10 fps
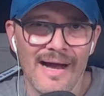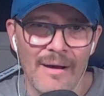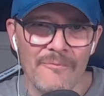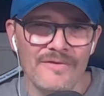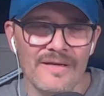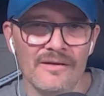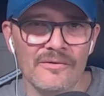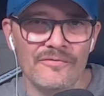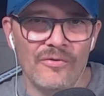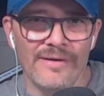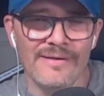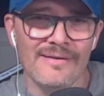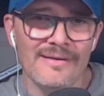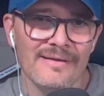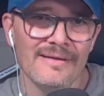haben wir
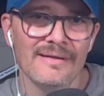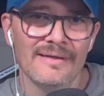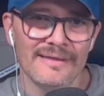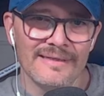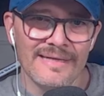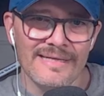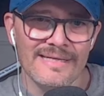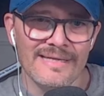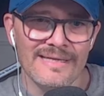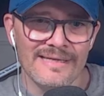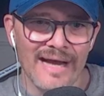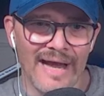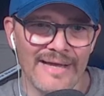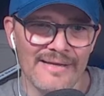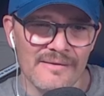gewonnen. Richtig
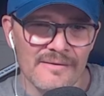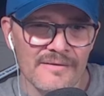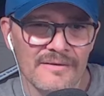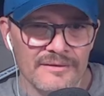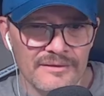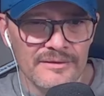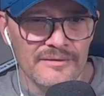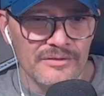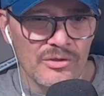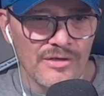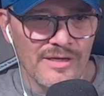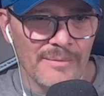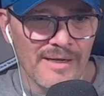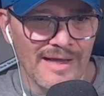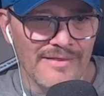geil. Äh, wir können ja
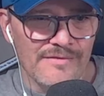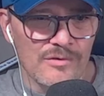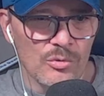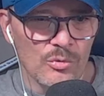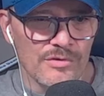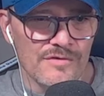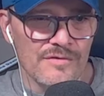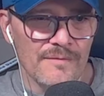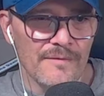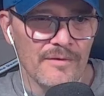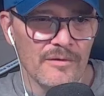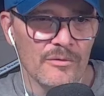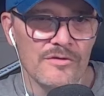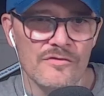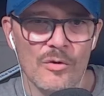mal ganz kurz äh, uns